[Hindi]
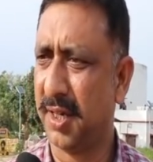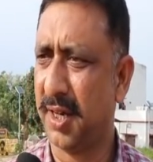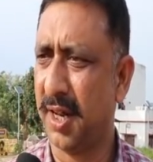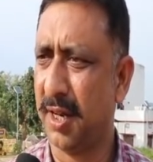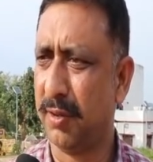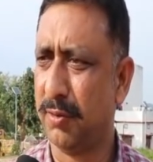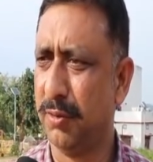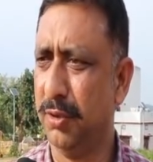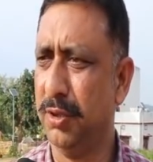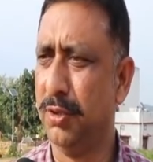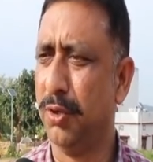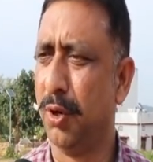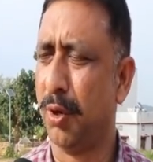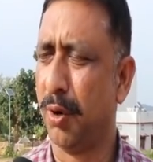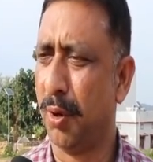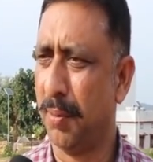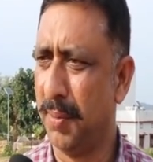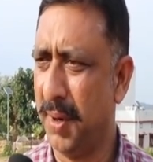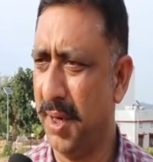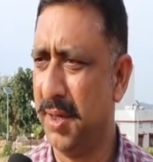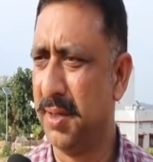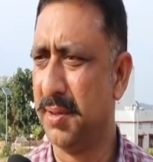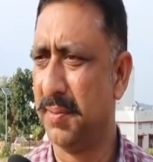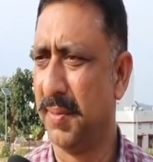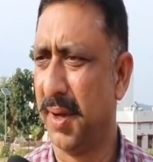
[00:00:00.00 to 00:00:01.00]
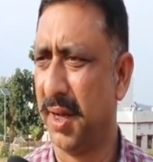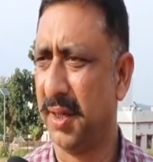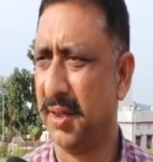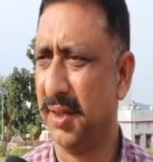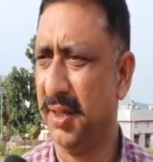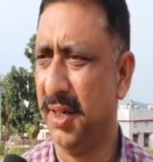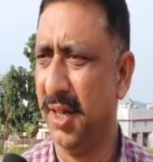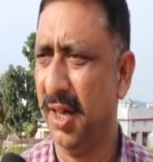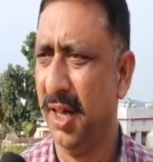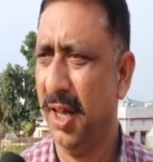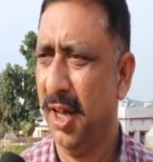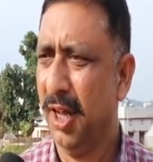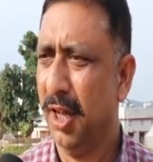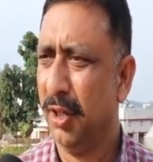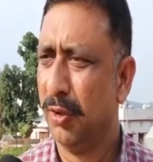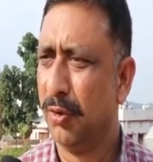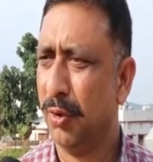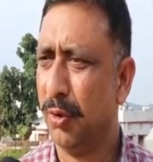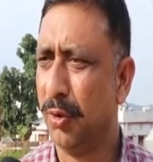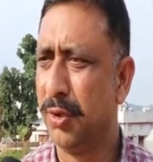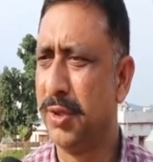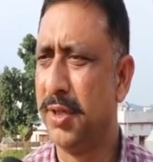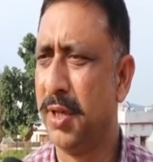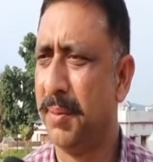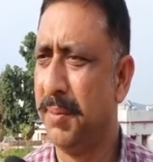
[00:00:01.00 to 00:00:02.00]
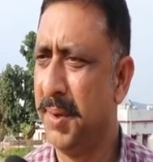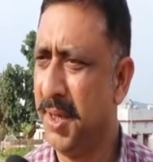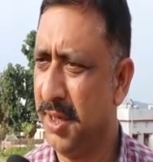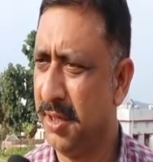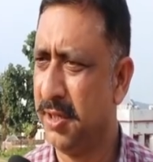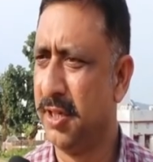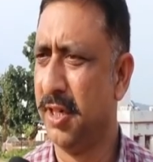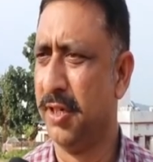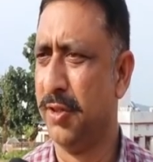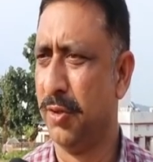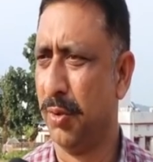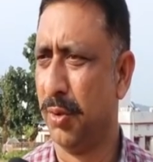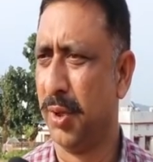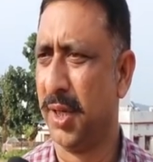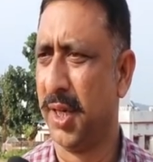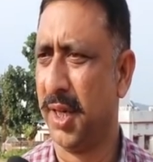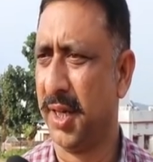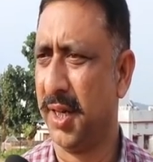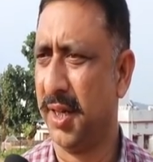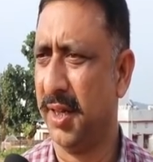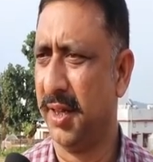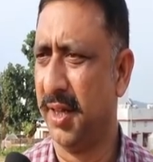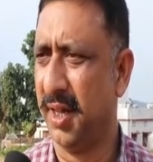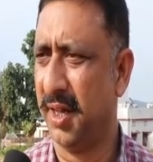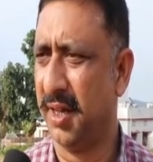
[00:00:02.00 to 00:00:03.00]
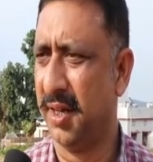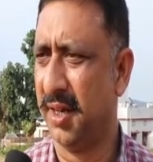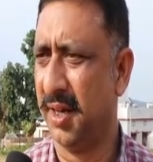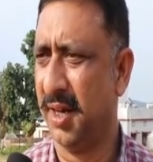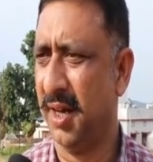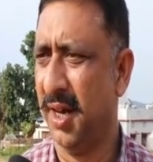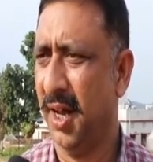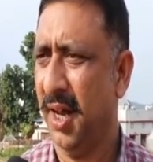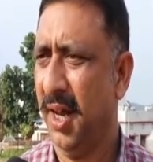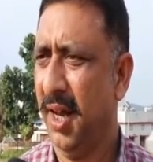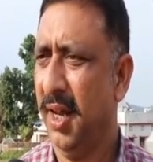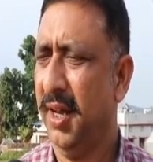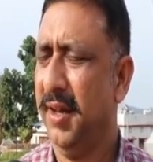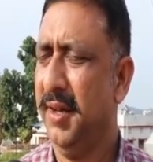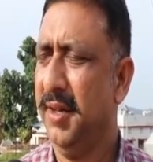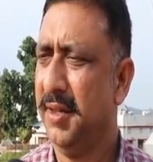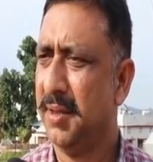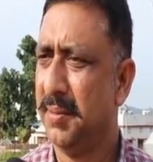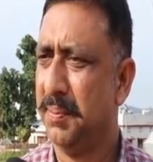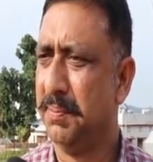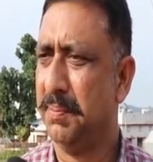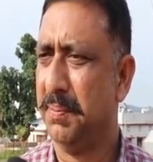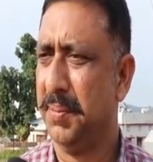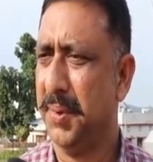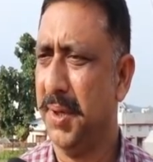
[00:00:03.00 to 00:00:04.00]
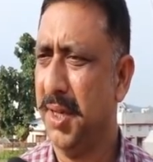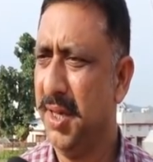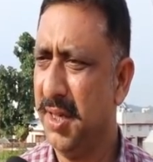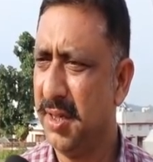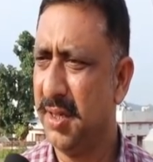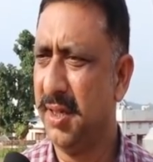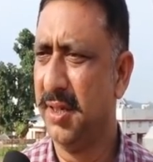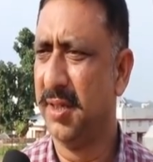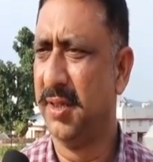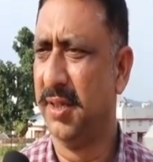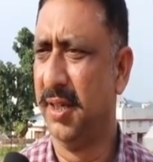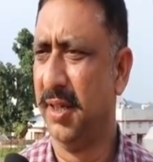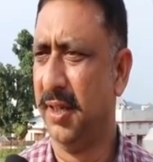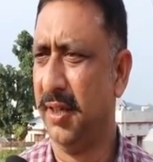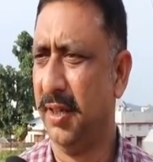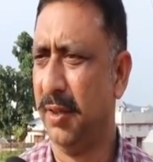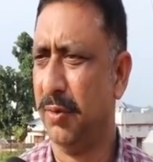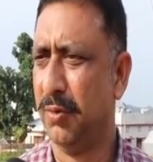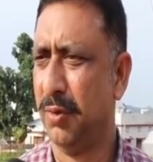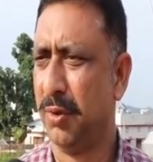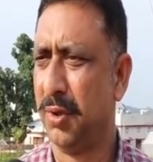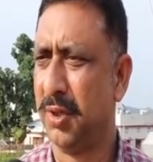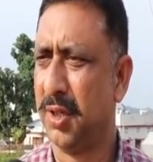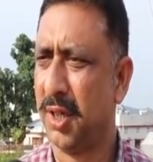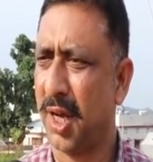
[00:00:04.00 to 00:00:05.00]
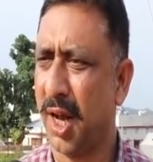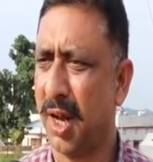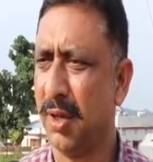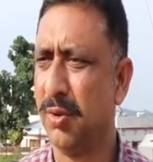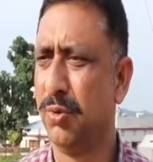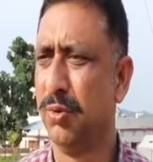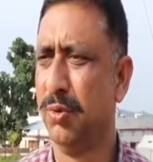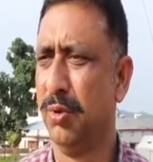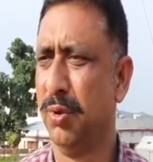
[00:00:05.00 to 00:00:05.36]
सरकार कुछ डॉक्यूमेंट्स मांगती है तो लोग ज़मीन से जोड़ करके देख रहे हैं इस इस स्थिति को ग्रास